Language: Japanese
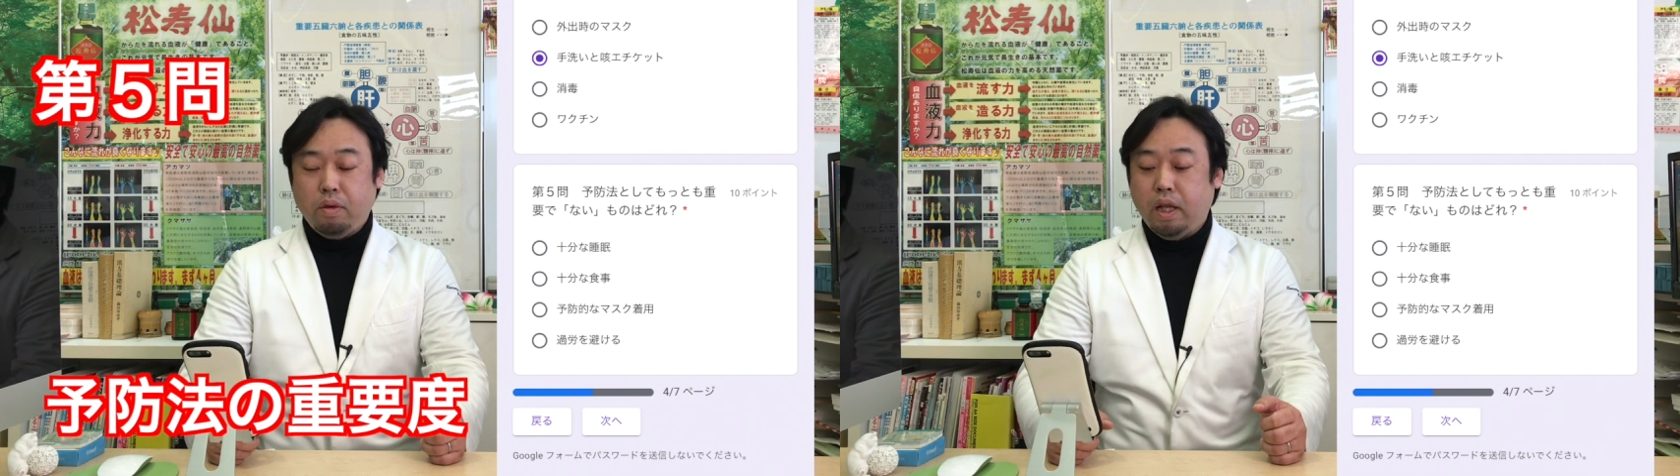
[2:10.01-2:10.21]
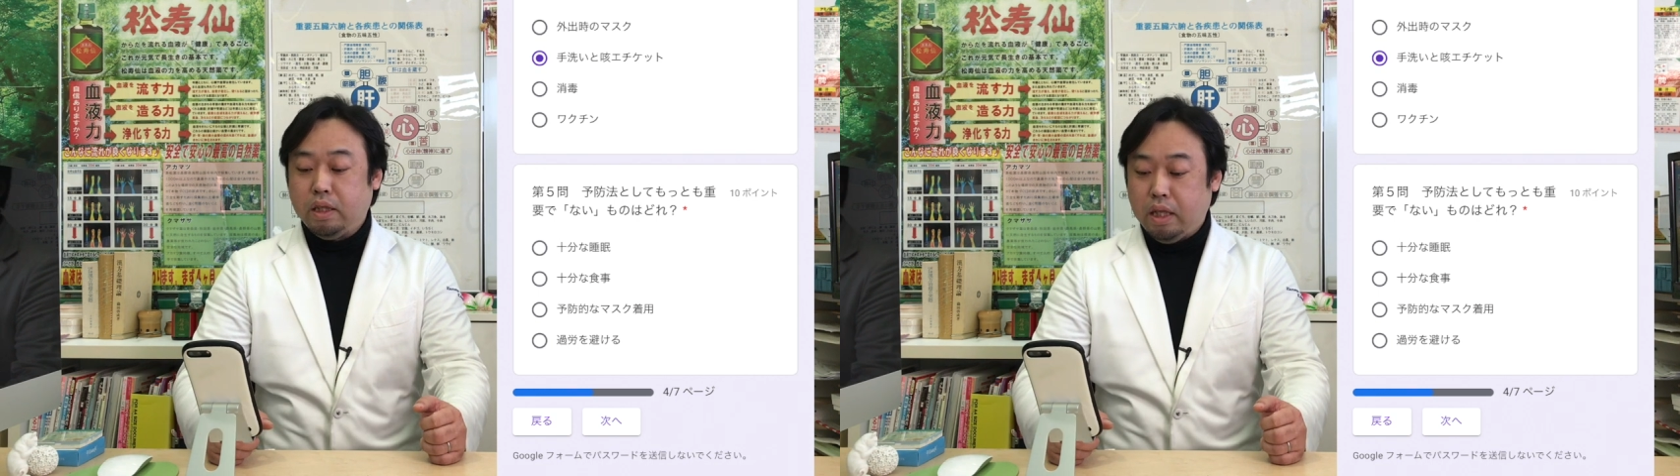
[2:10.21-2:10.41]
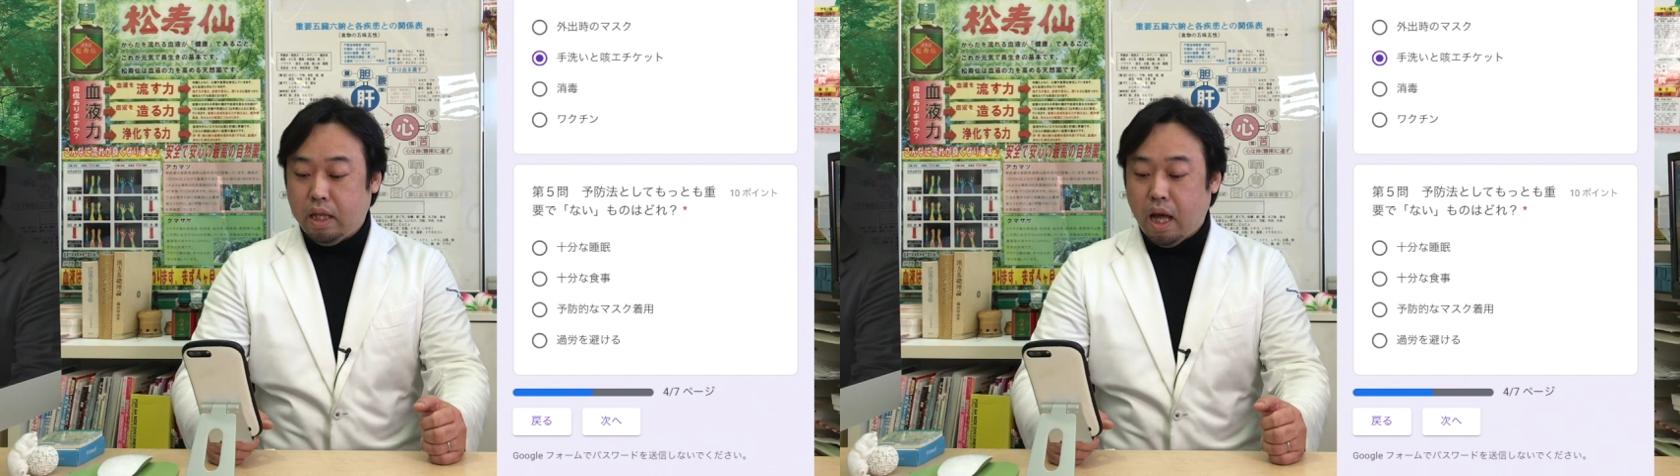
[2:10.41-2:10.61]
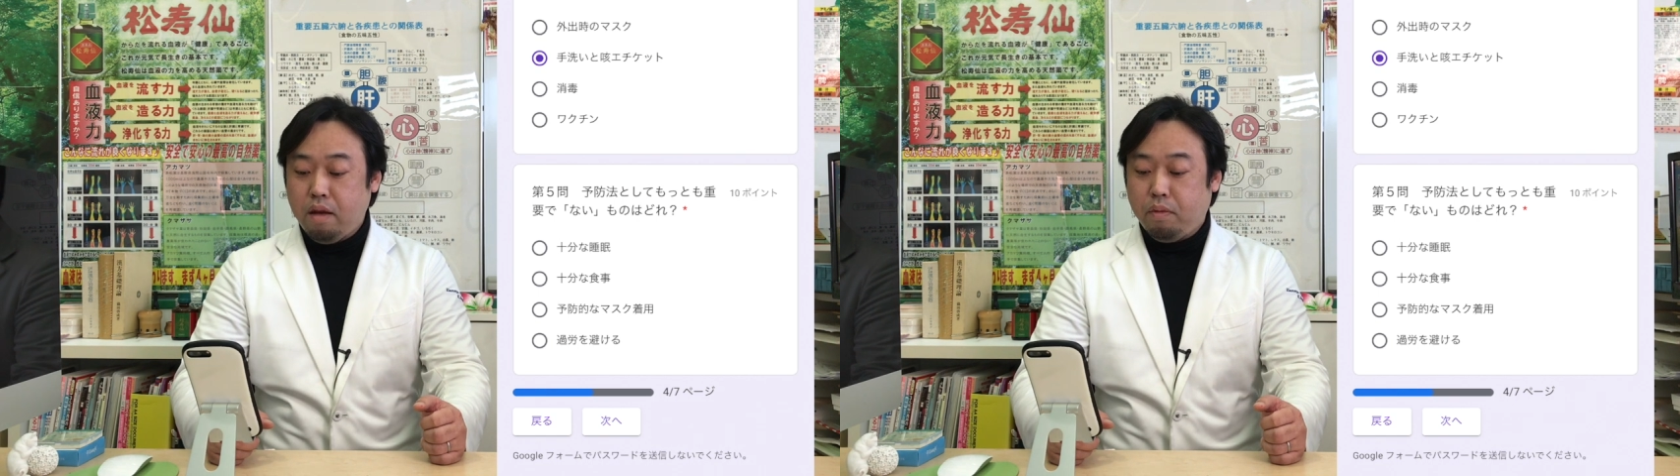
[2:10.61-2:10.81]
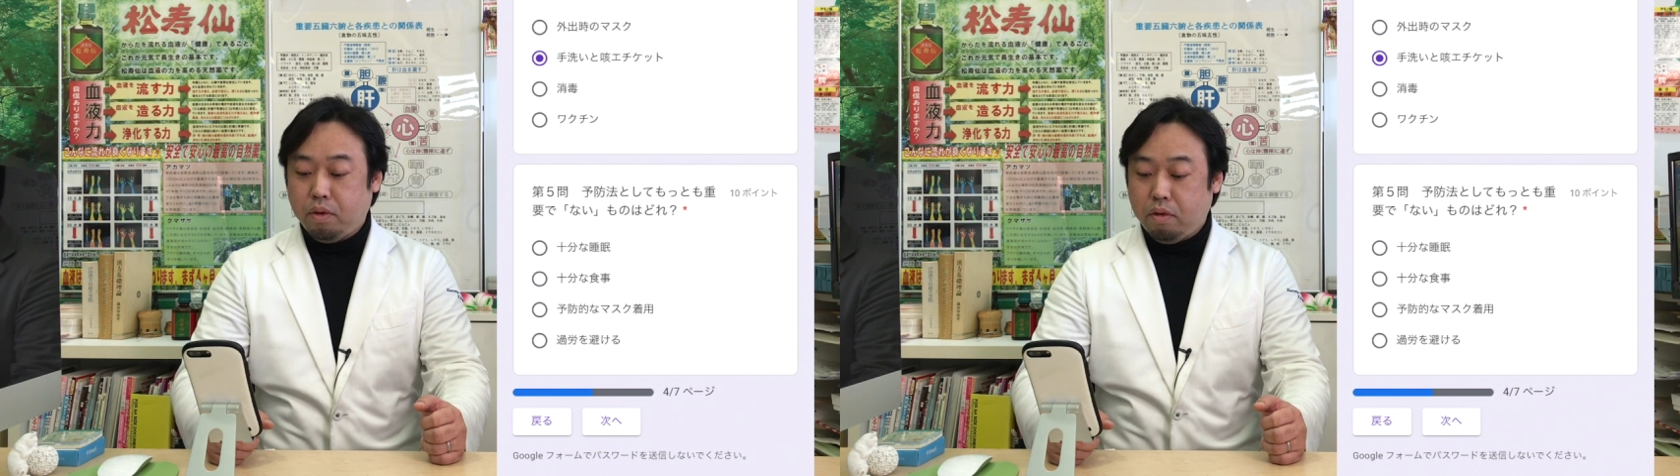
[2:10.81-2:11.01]
ですねな
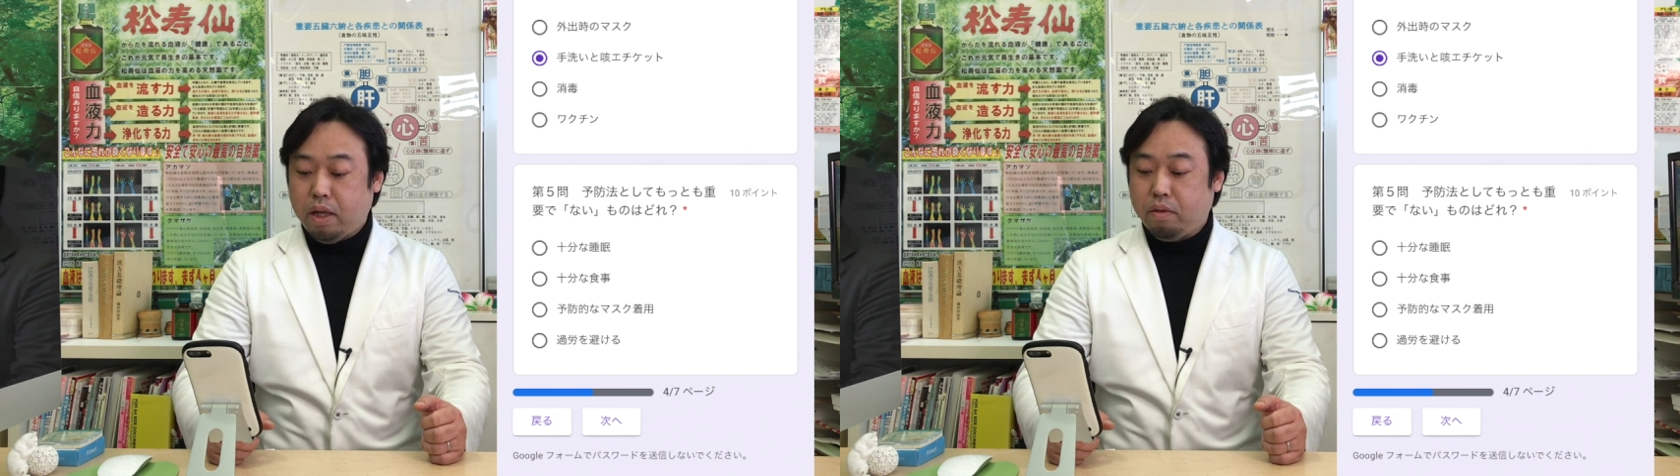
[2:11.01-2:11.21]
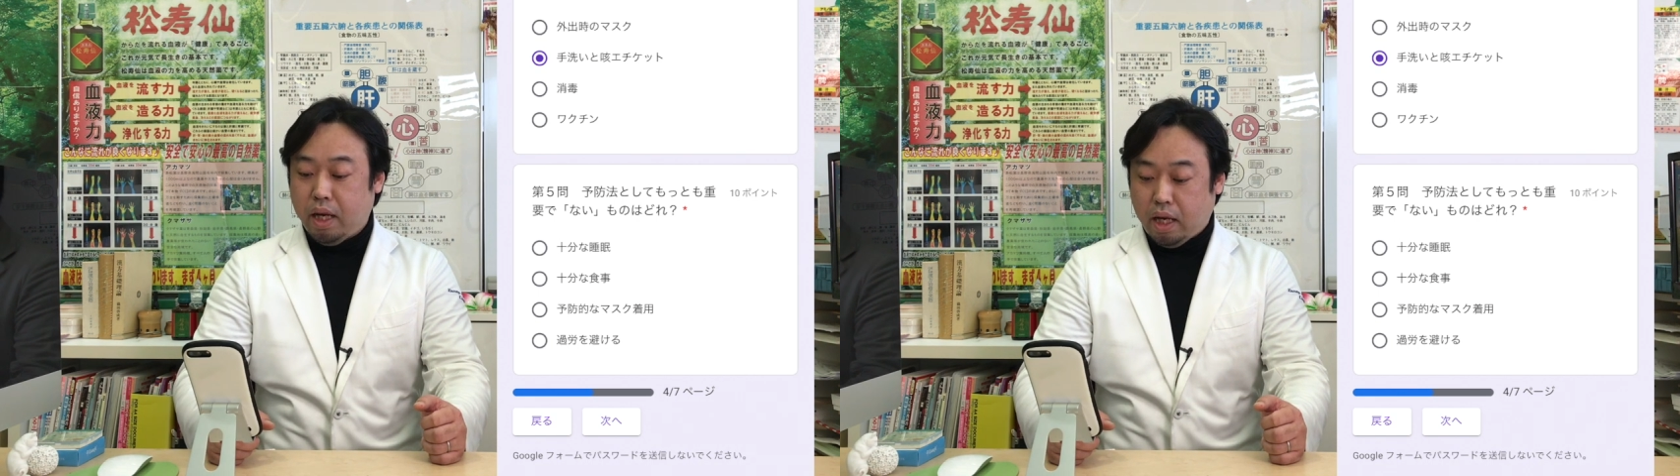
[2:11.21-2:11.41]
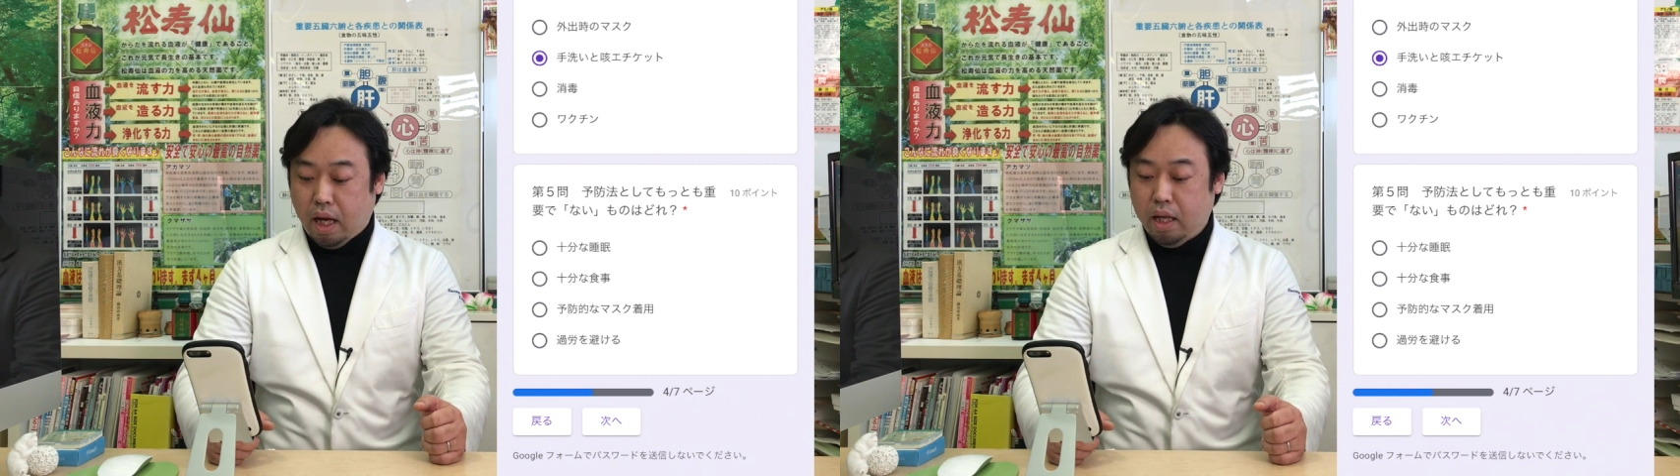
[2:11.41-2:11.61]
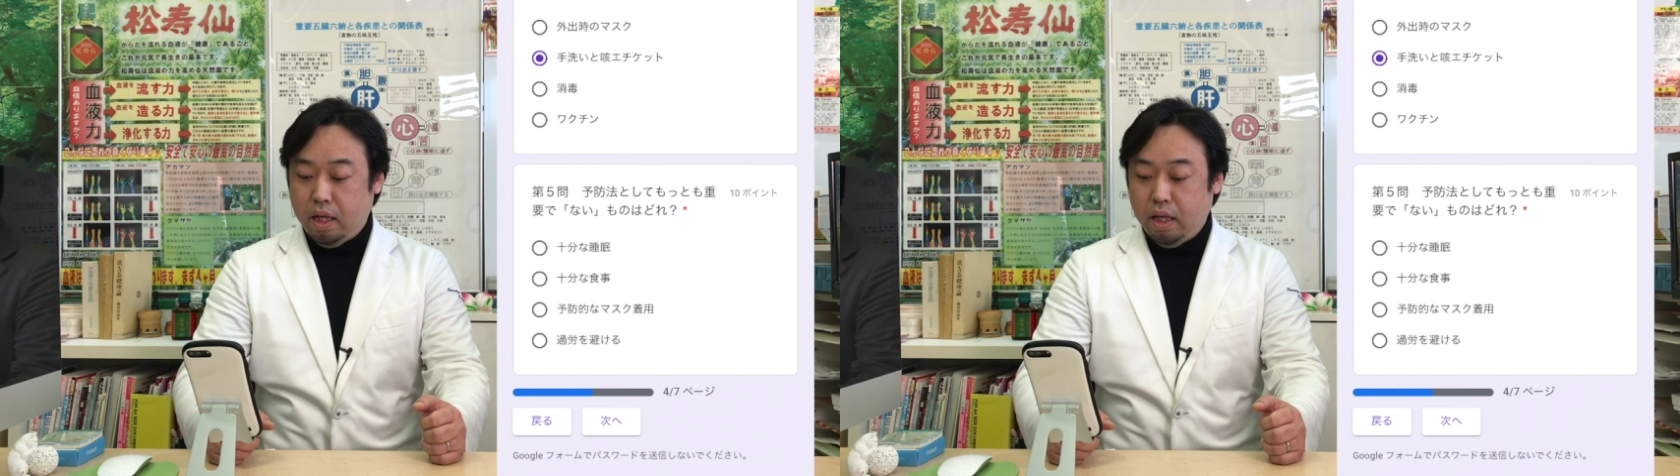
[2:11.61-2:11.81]
いものはどれか